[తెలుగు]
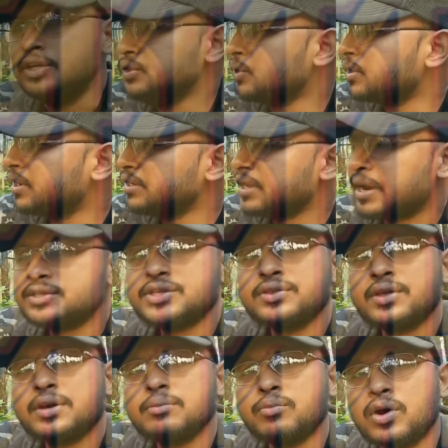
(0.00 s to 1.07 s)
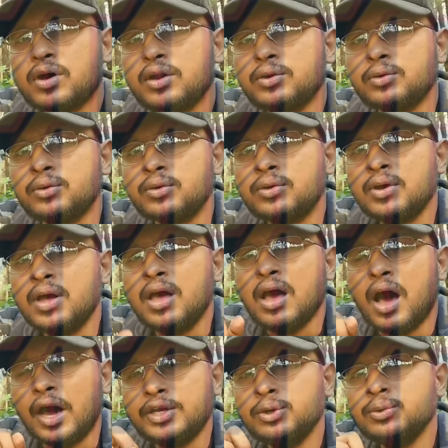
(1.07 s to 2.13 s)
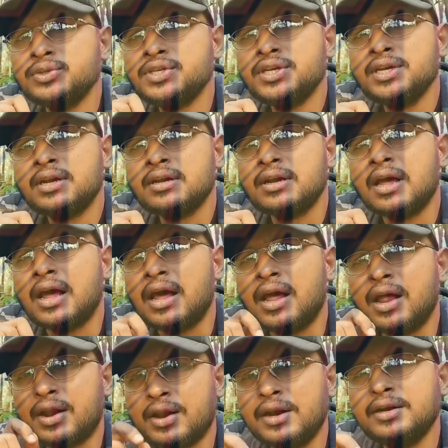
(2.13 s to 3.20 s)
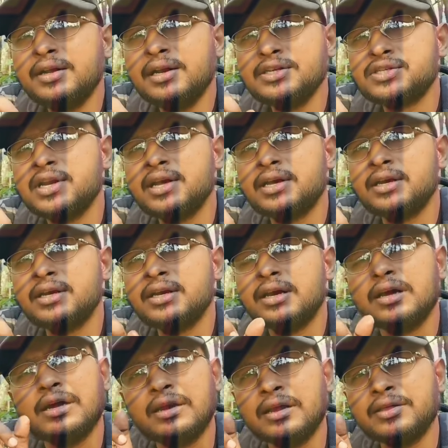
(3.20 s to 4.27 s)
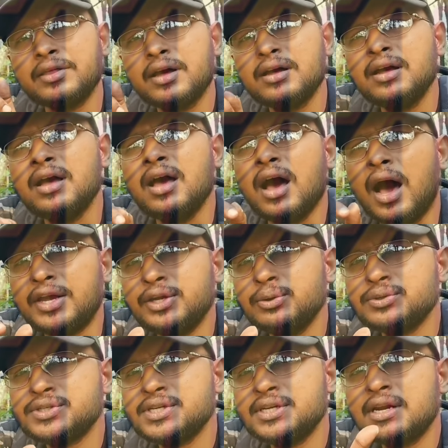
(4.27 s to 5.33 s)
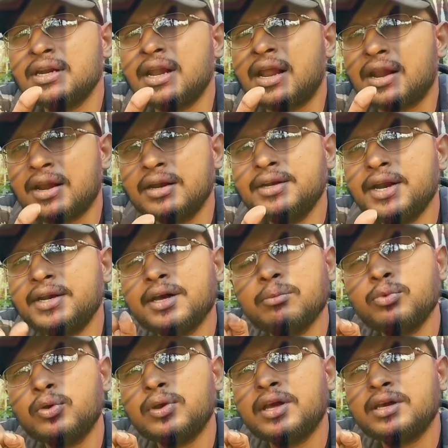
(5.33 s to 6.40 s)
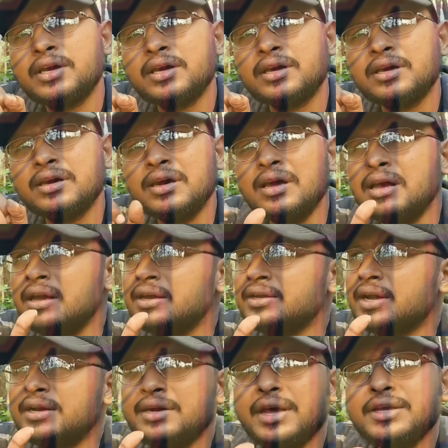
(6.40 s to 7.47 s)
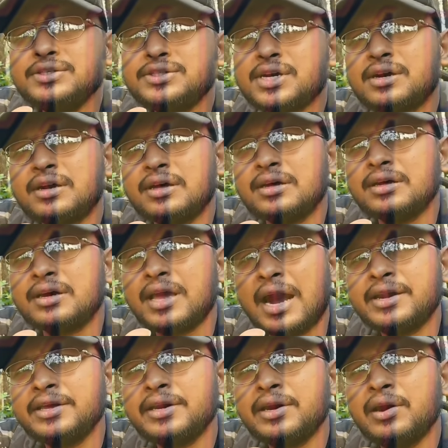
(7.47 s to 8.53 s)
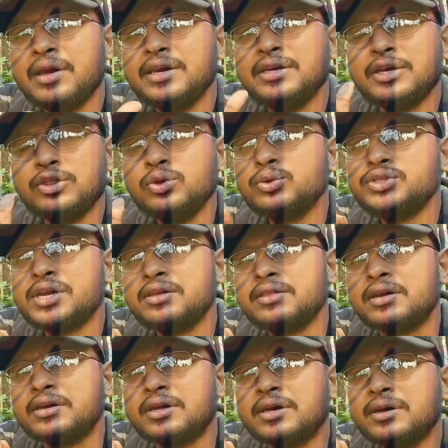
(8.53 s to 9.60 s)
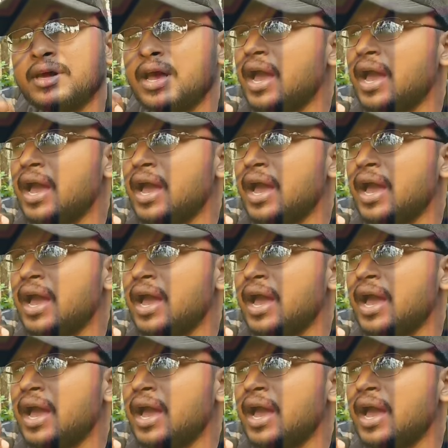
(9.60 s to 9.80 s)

ఈ యొక్క ఎర్రచందనం మొక్కలు ఐయుసిఎన్ రెడ్ లిస్ట్లేకి లేదా ఐయుసిఎన్ రెడ్ డేటా బుక్లేకి ఎండేంజర్డ్ కేటగిరీలోకి ఎందుకు చేరిందంటే